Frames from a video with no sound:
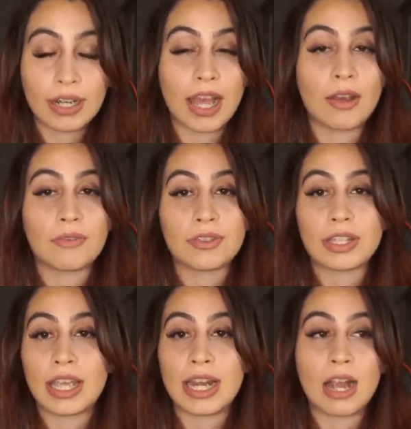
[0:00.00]
Kraft
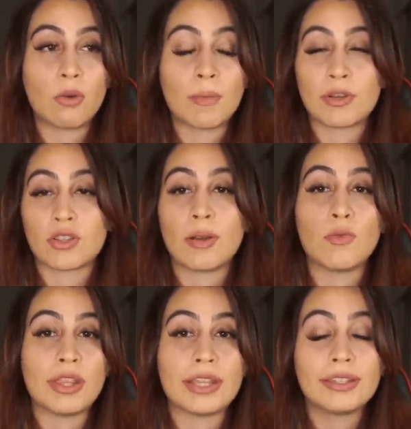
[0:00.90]
era una persona
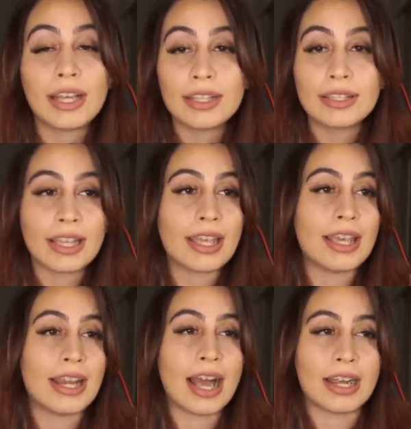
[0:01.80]
muy
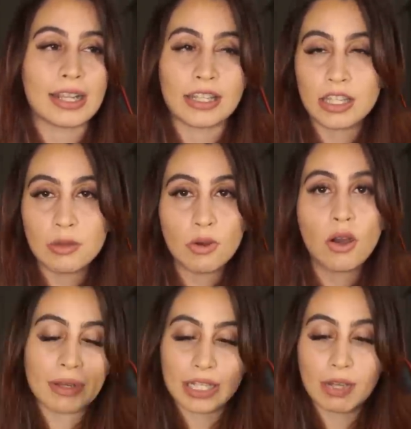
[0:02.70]
distante, era
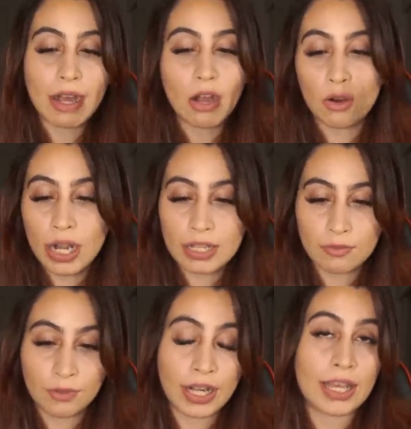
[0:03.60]
agresivo, pasaba
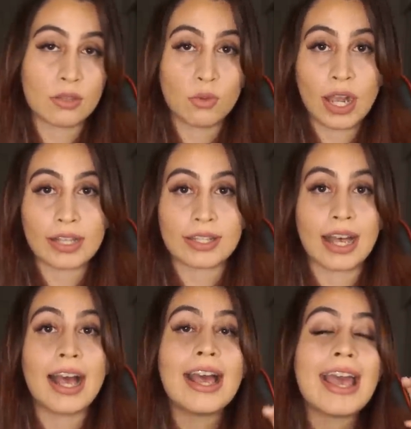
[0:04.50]
horas fuera de su
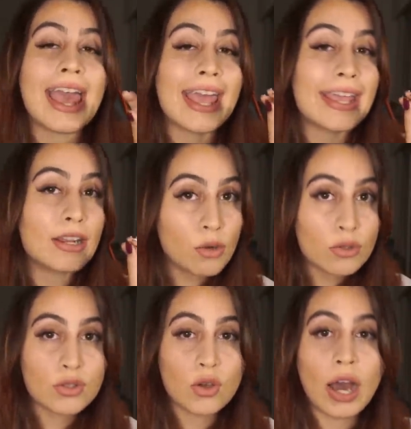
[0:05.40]
casa e
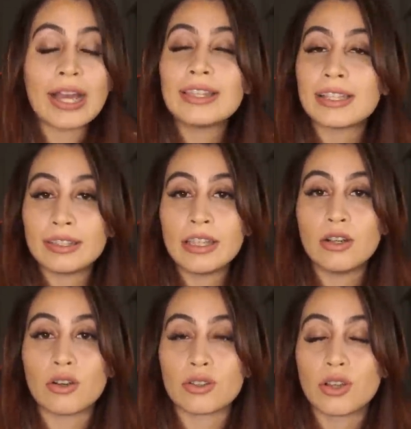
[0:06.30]
incluso hay
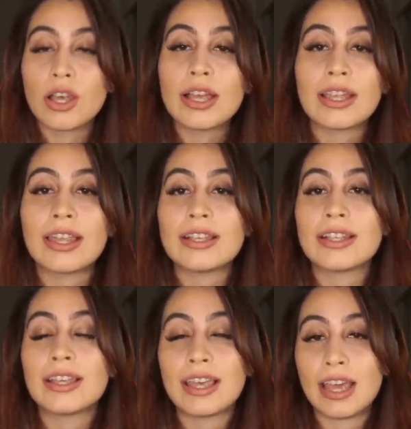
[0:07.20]
testigos que
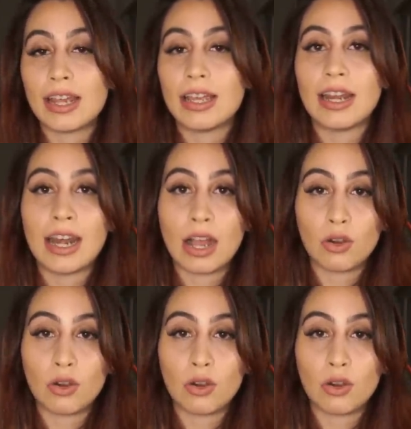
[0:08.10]
dicen que él la